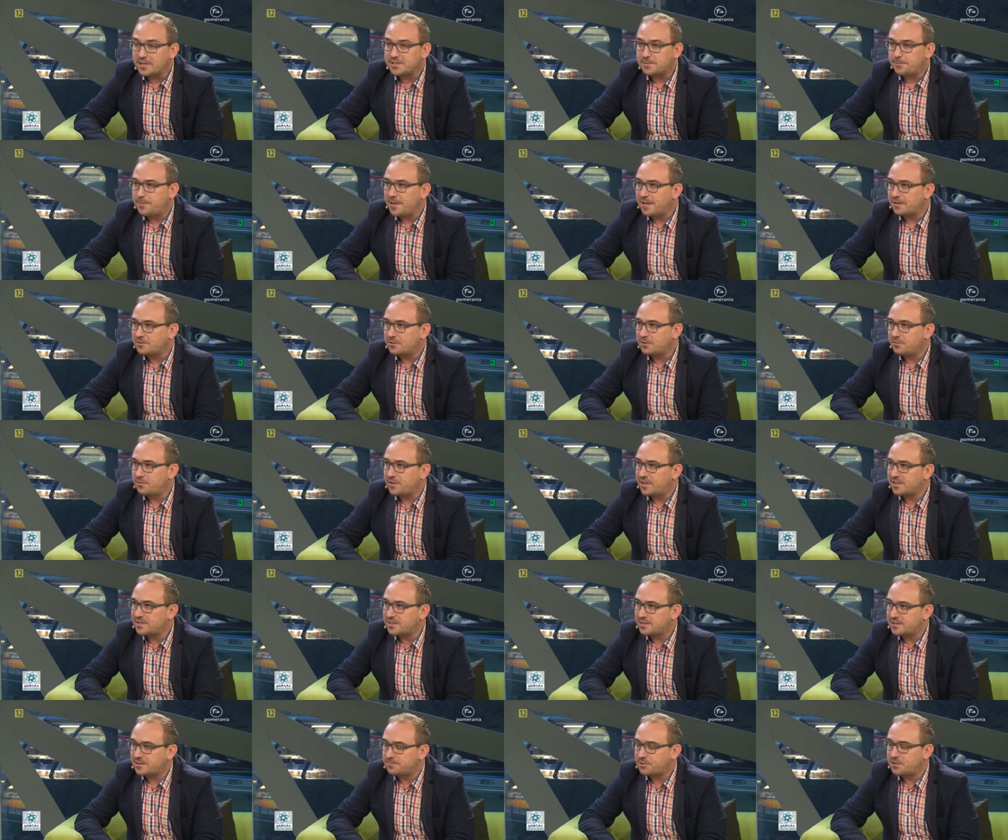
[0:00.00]
raz pierwszy
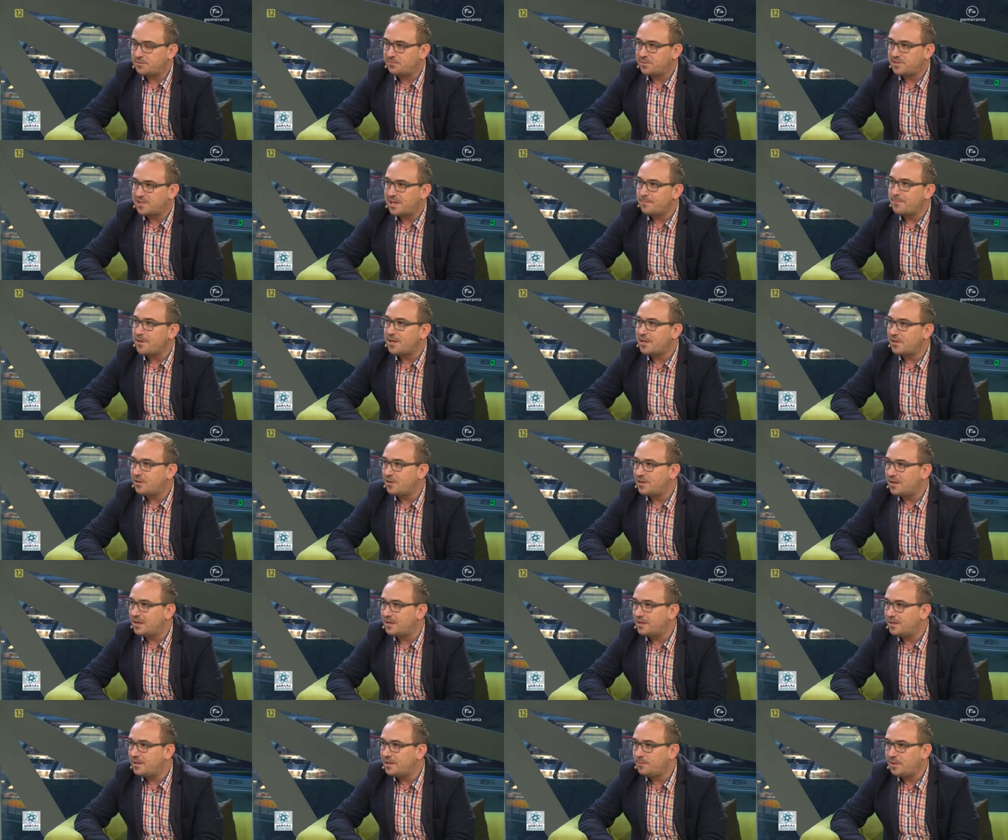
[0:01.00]
wraz z przywozami
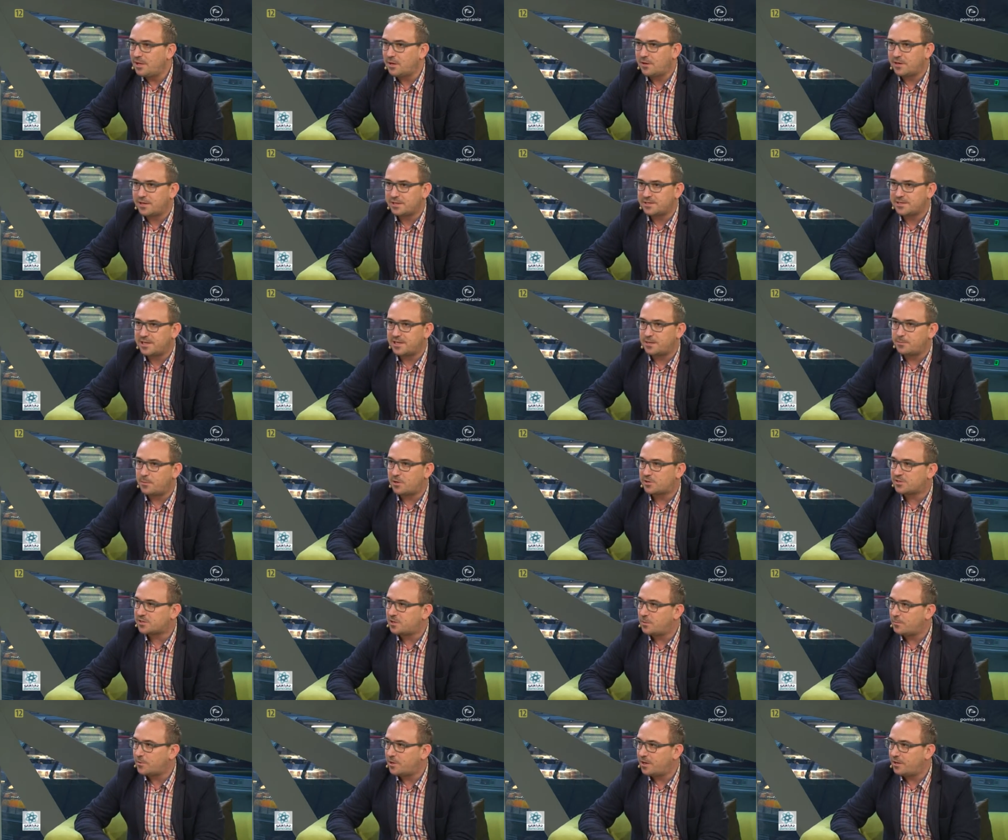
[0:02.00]
regionalnymi oraz
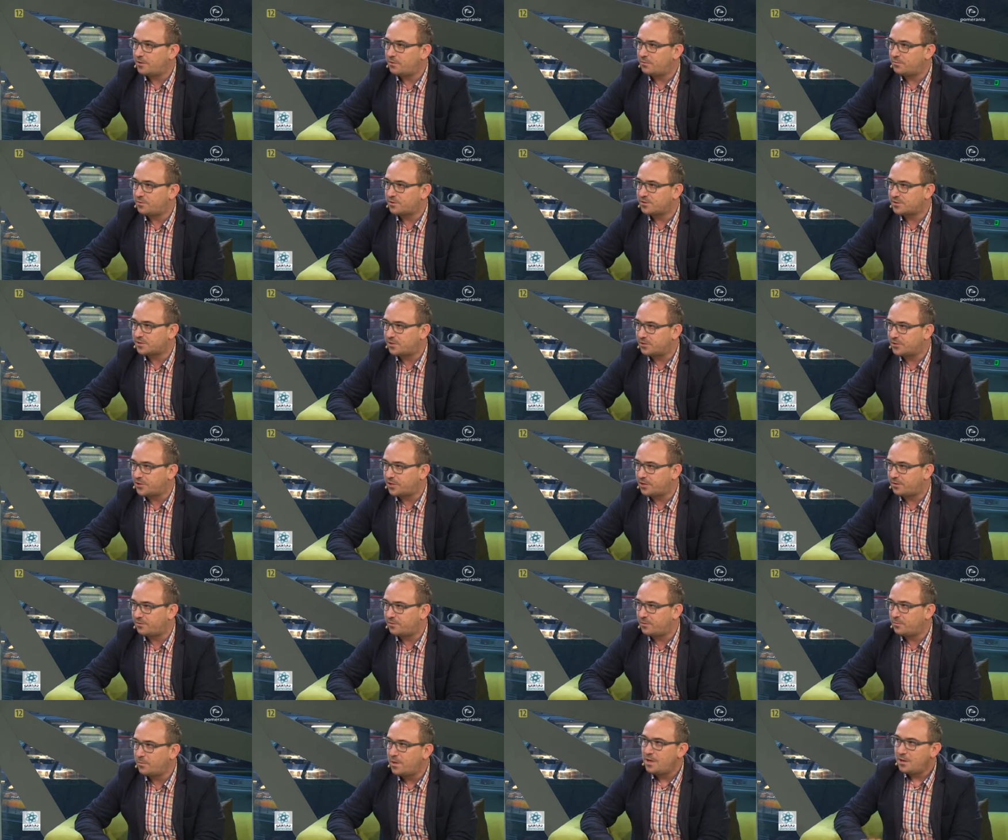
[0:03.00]
nadmorską koleją
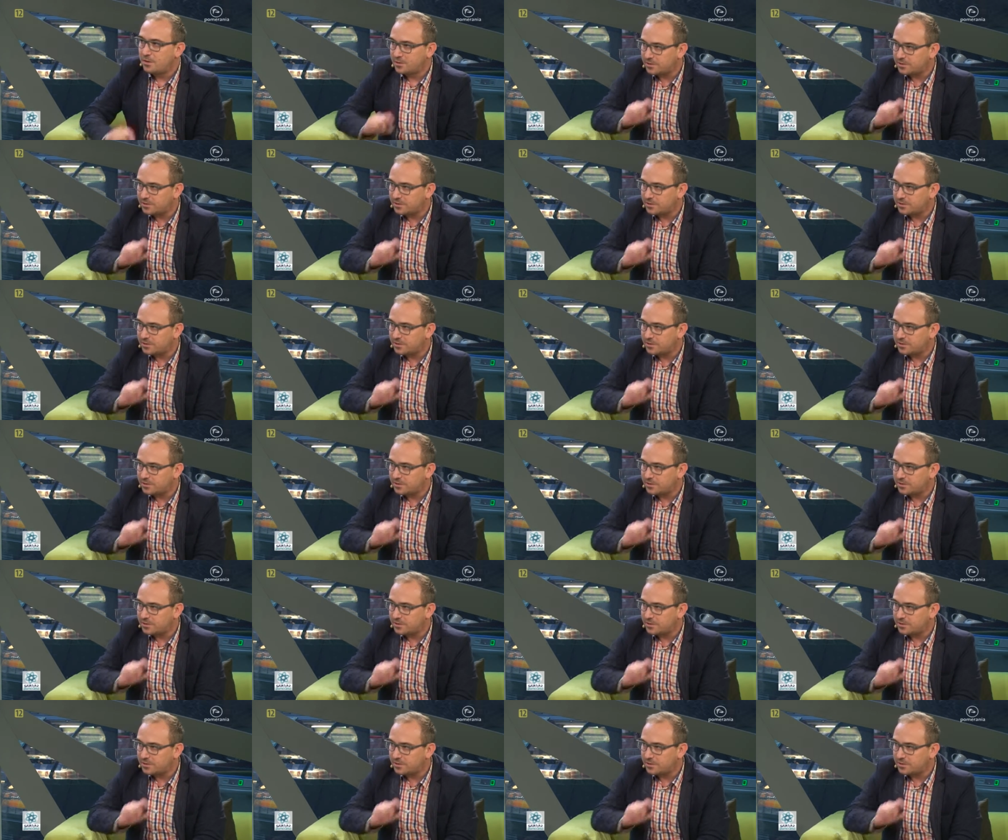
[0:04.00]
wąskotorową,